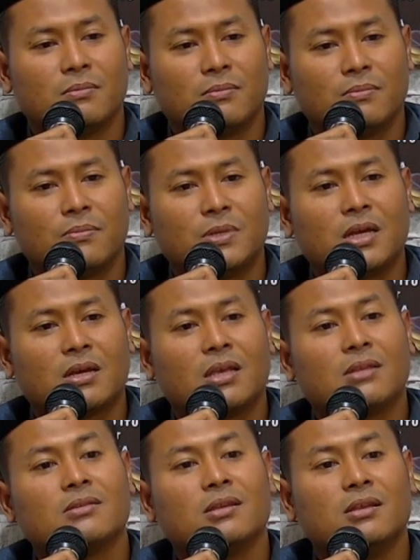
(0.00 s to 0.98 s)

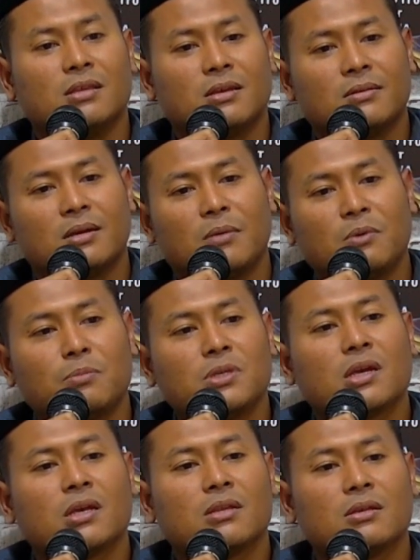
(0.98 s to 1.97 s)
Penyakit jadinya. Apa
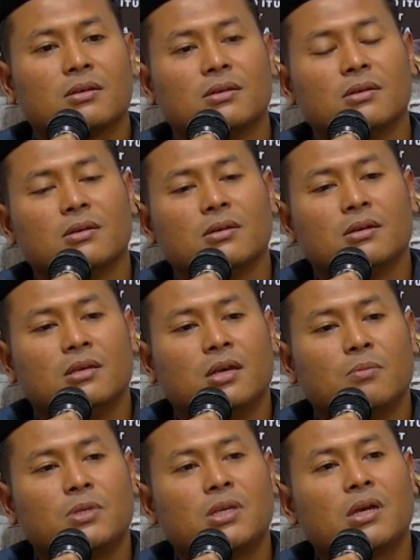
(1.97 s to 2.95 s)
penyakitnya?
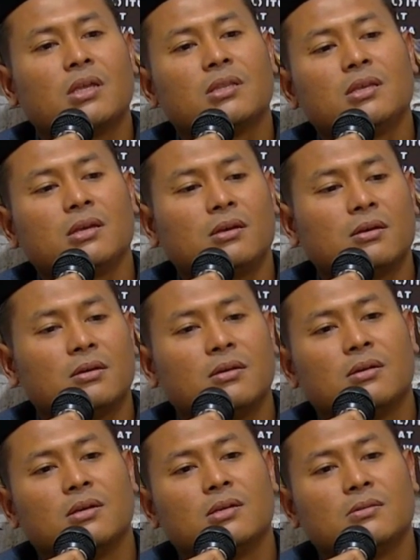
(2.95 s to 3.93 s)
Ya, penyakitnya
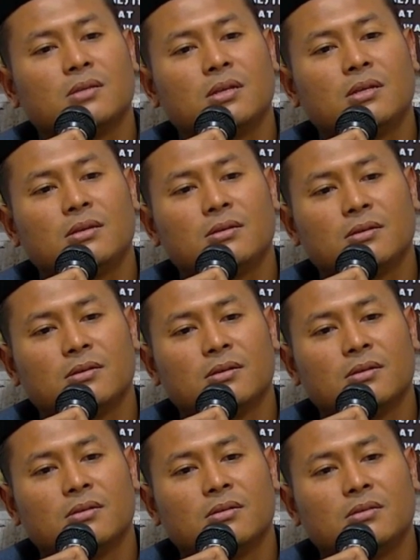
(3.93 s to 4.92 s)
itu tadi
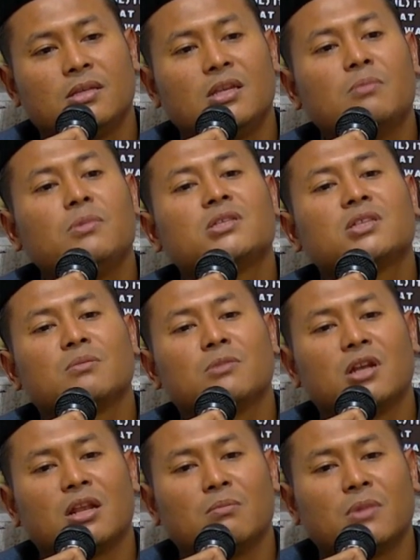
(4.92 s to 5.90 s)
tidak bisa
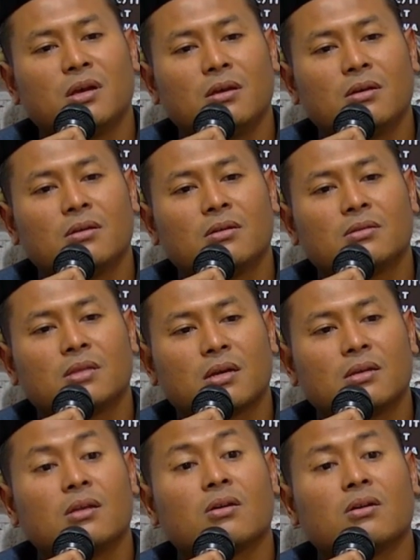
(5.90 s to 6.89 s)
menerima
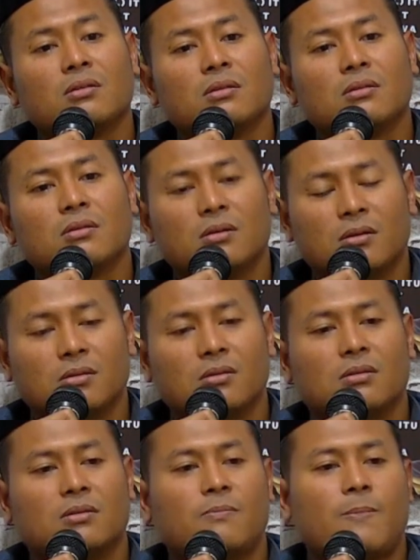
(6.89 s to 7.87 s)
takdir Allah